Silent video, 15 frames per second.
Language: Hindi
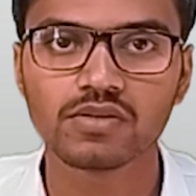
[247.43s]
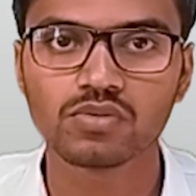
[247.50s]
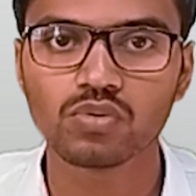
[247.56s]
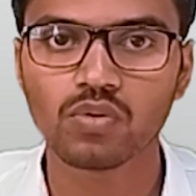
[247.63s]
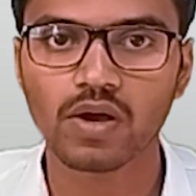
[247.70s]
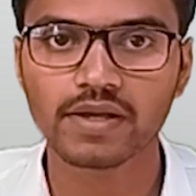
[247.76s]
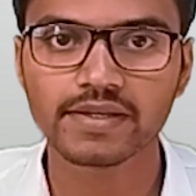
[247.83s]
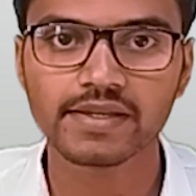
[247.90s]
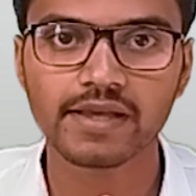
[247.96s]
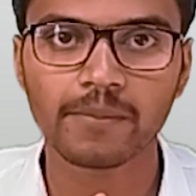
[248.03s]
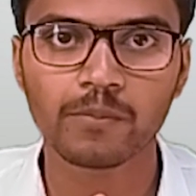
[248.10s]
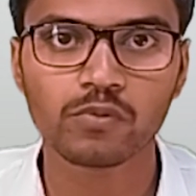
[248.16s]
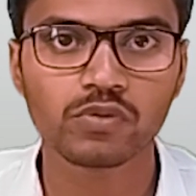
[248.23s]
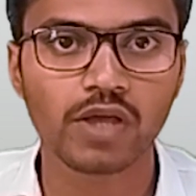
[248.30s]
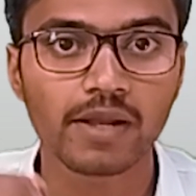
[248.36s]
तो आगे
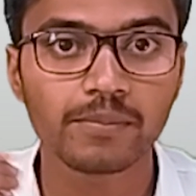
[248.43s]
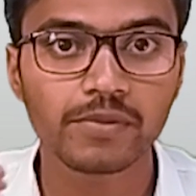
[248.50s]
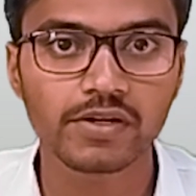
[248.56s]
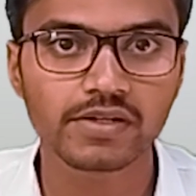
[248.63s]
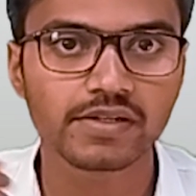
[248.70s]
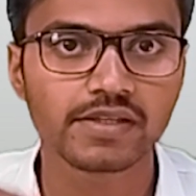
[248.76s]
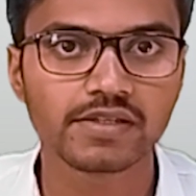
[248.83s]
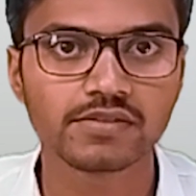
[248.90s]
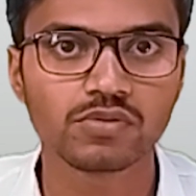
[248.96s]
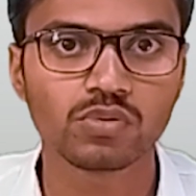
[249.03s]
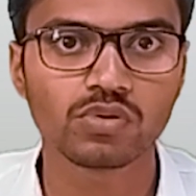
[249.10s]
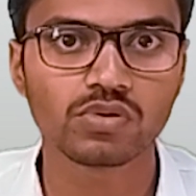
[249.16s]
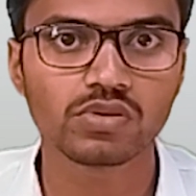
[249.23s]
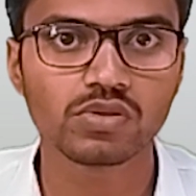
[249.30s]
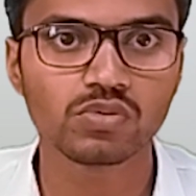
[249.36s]
आपको ध्यान में रखने की
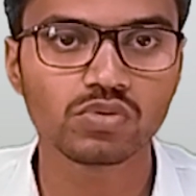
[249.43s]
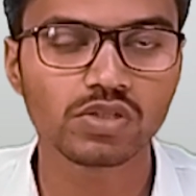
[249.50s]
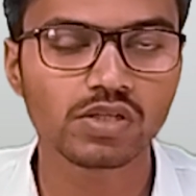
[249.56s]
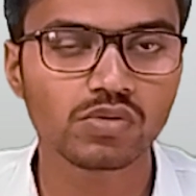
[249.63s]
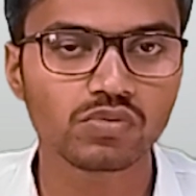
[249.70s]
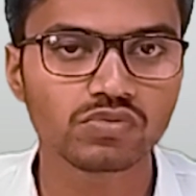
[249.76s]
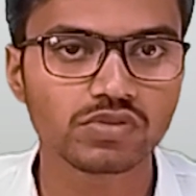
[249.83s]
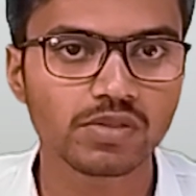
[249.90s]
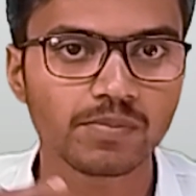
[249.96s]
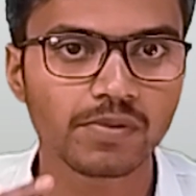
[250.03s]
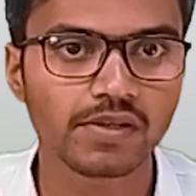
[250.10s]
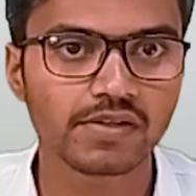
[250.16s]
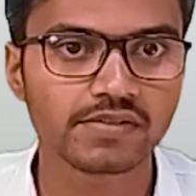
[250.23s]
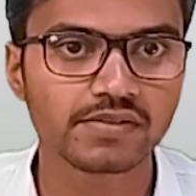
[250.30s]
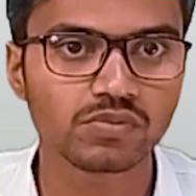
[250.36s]
ज़रूरत नहीं होती कि कौन से
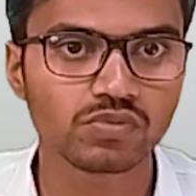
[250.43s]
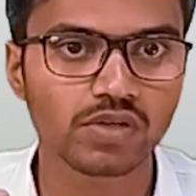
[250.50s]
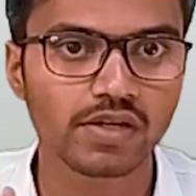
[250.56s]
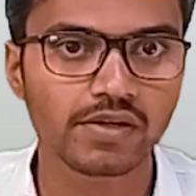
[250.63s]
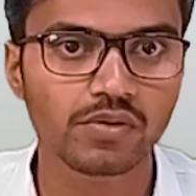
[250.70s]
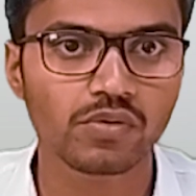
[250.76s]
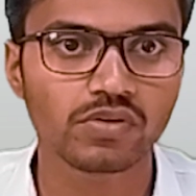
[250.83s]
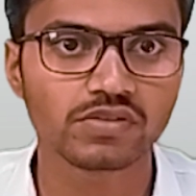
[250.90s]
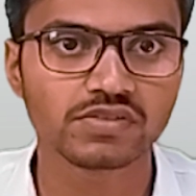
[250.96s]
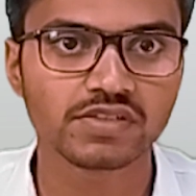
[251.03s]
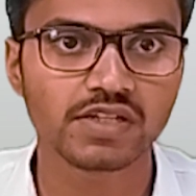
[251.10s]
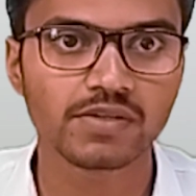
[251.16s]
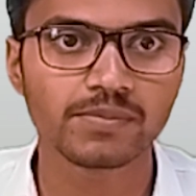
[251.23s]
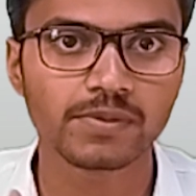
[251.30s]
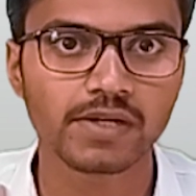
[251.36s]
प्लेयर से उनका रिकॉर्ड
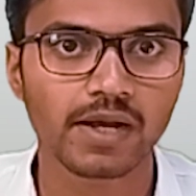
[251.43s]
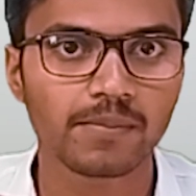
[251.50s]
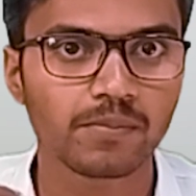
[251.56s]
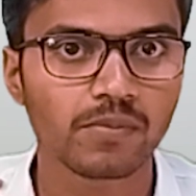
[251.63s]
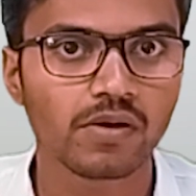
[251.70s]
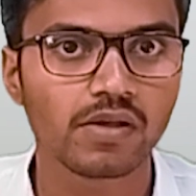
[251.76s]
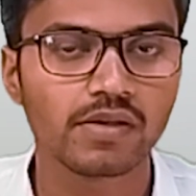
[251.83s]
अच्छा है फिर आप